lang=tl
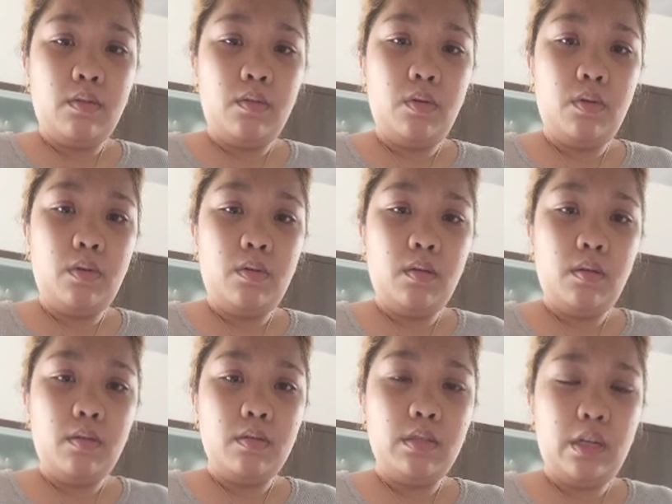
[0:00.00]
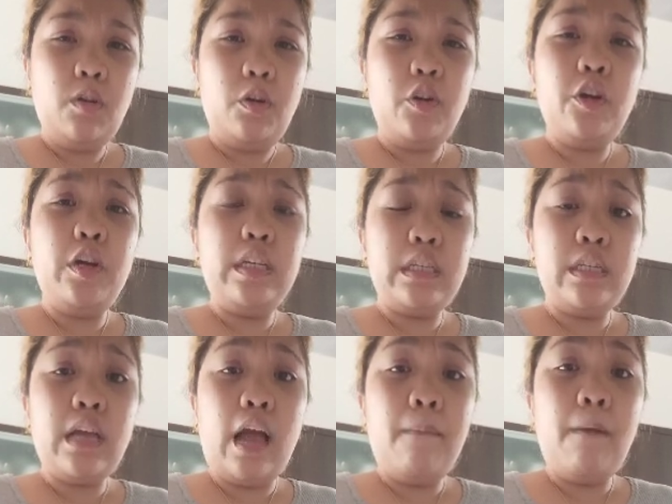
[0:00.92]
Don't Siguro yung isa
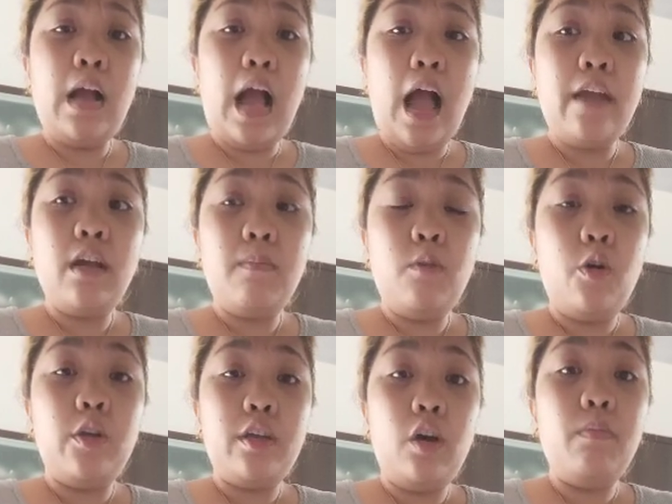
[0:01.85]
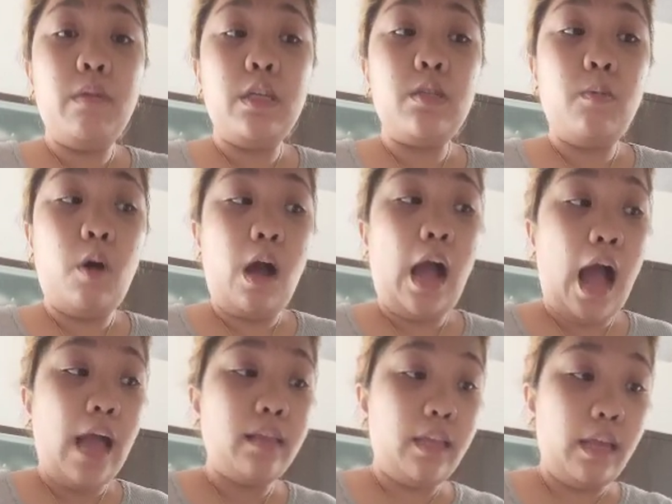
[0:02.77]
sa kamag-anak mo o ikaw mismo ang
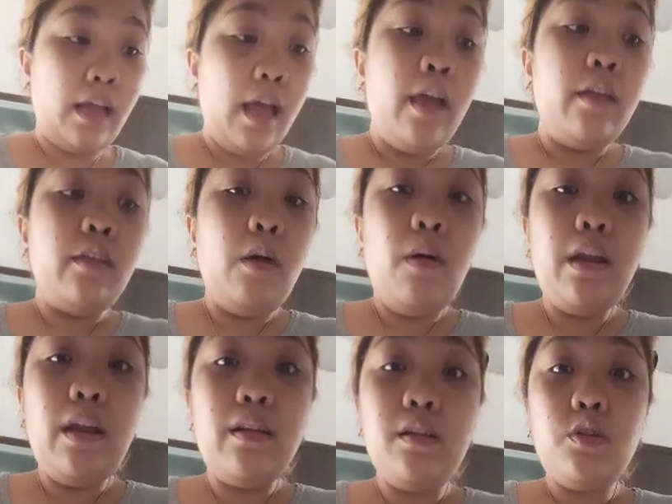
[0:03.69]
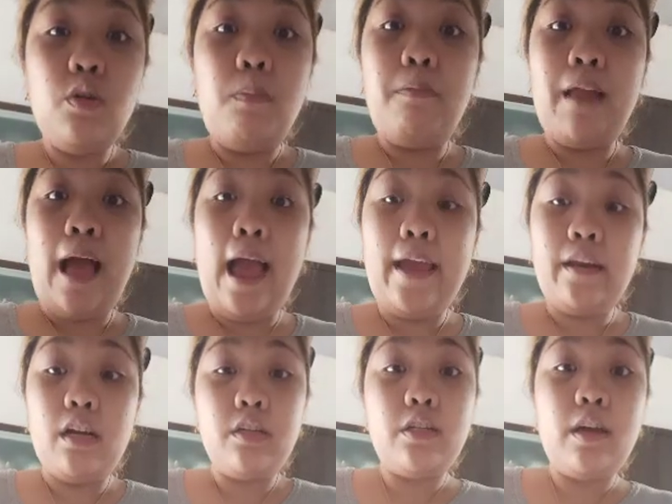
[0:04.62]
addict, nawalan ng
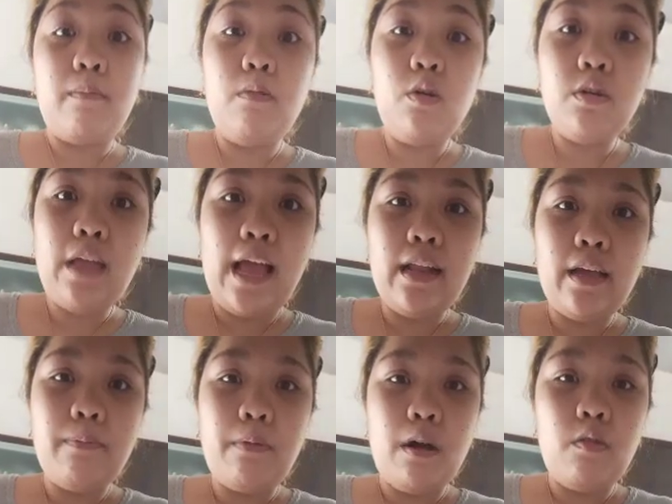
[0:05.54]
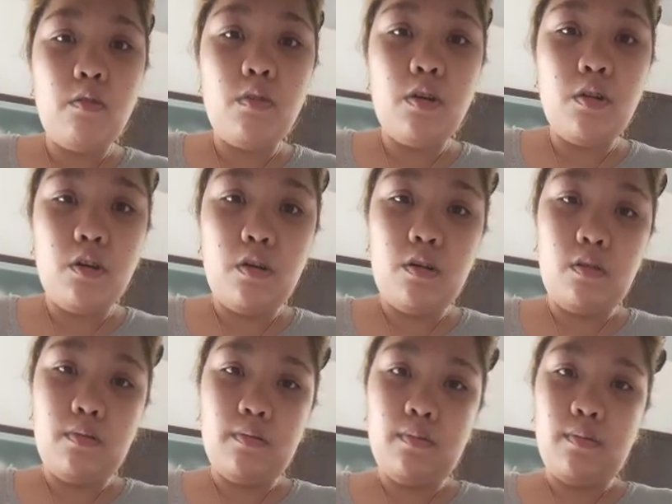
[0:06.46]
supply ng shabu dahil kay
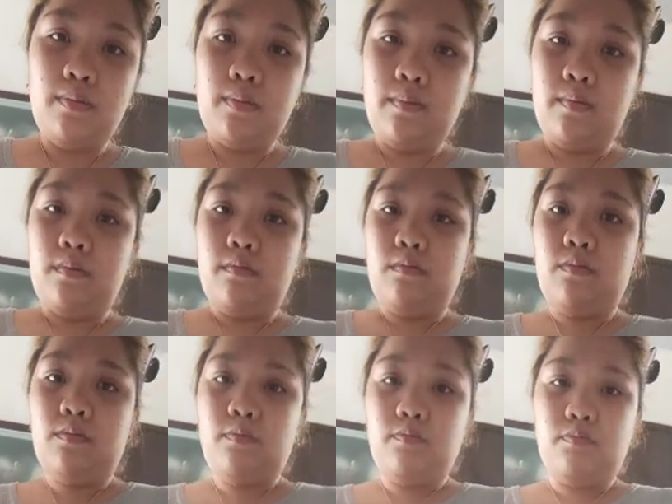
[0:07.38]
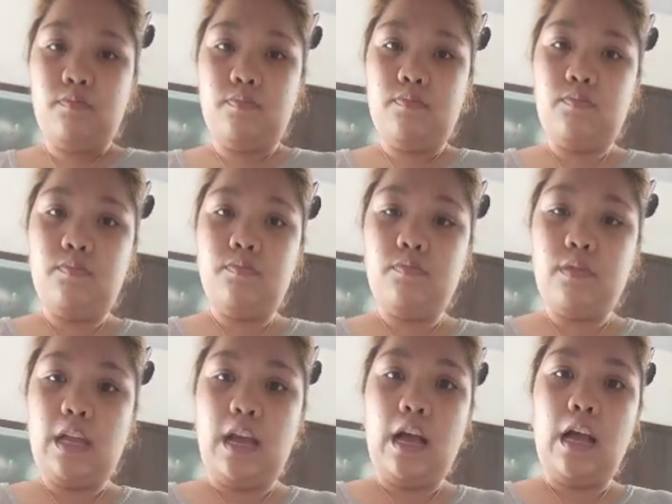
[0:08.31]
Pangulo.
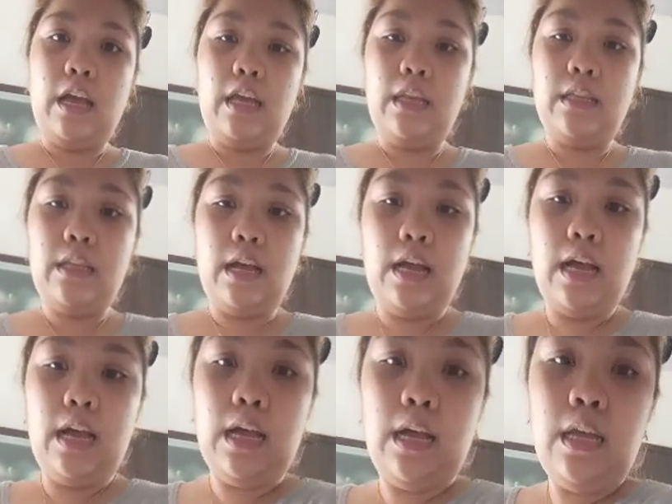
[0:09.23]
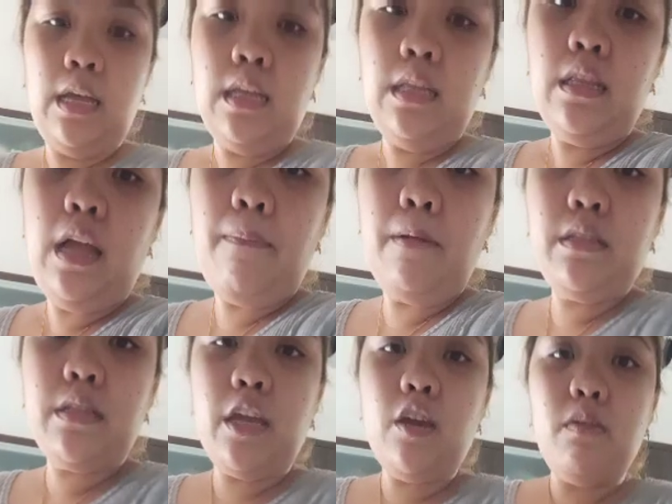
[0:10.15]
Hmm, nakakairita ka.
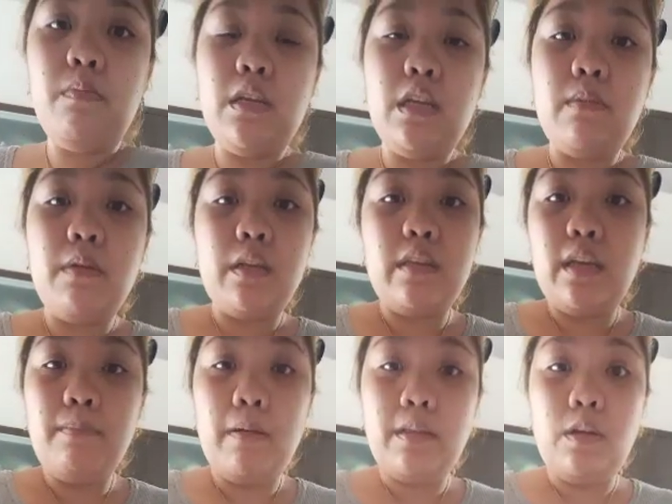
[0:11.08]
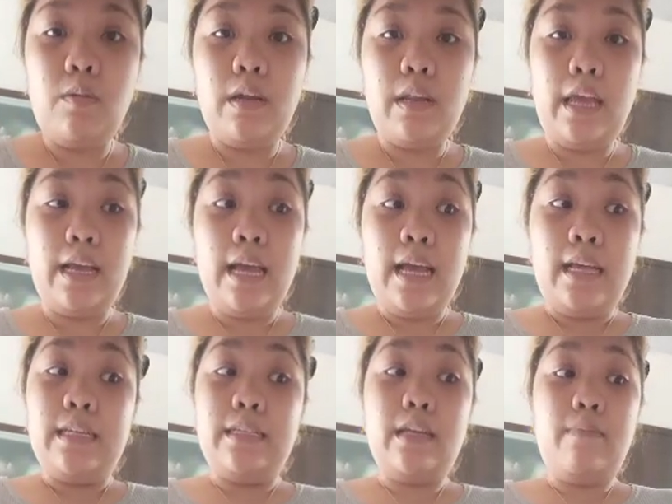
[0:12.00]
Dapat sa'yo binibikting patiwarik.
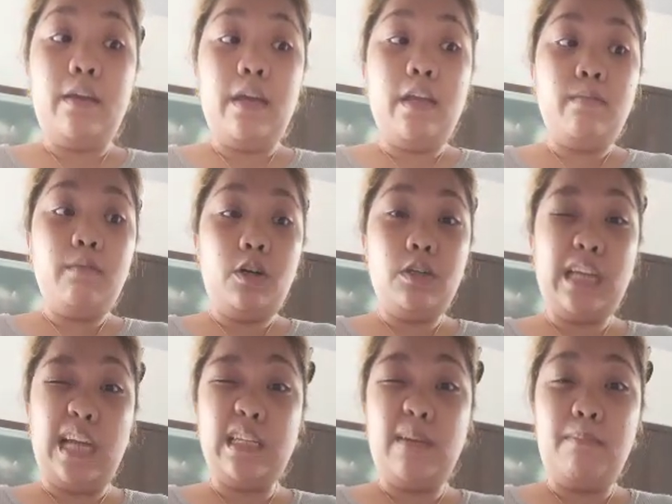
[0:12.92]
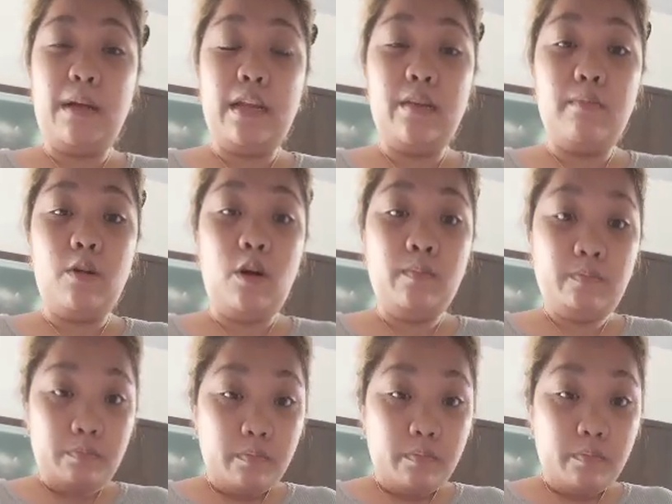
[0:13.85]
Sasabihin mo, sasampalin mo,